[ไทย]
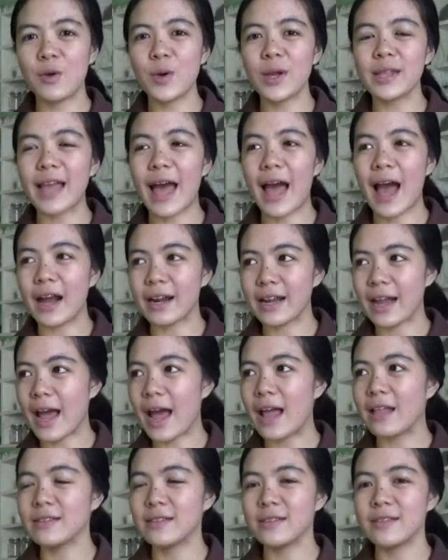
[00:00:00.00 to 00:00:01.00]
กล้วยตากนะ
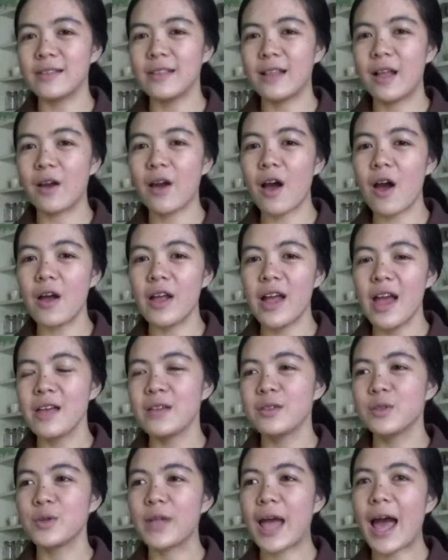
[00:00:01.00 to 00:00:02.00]
คะ แล้วก็
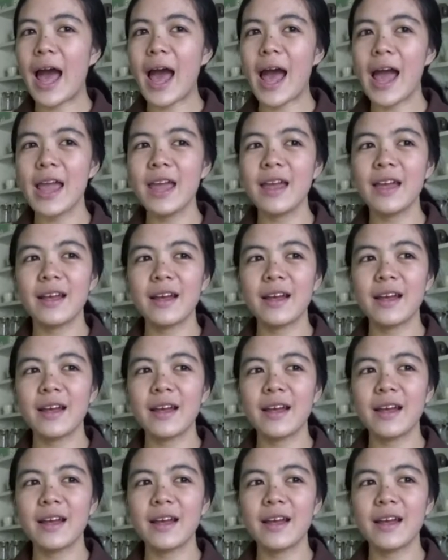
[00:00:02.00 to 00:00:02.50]
สุดท้าย